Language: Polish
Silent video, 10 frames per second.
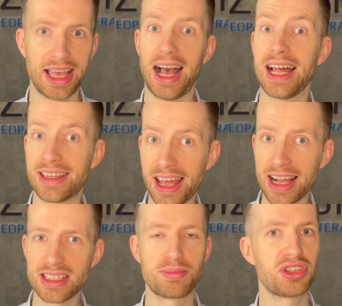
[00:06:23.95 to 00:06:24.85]
A
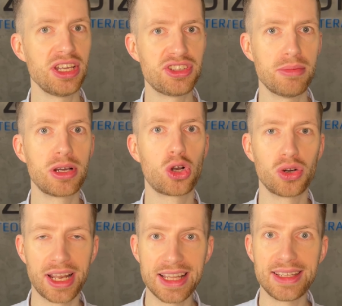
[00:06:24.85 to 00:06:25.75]
teraz przejdziemy
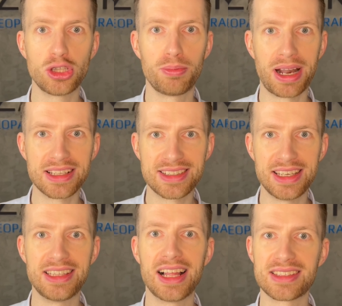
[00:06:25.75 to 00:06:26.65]
konkretnie do pracy
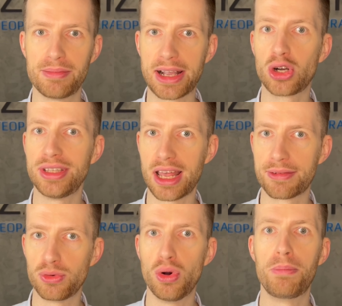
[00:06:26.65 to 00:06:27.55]
dla samego
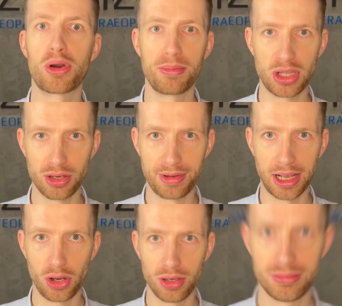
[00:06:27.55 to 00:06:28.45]
nerwu promieniowego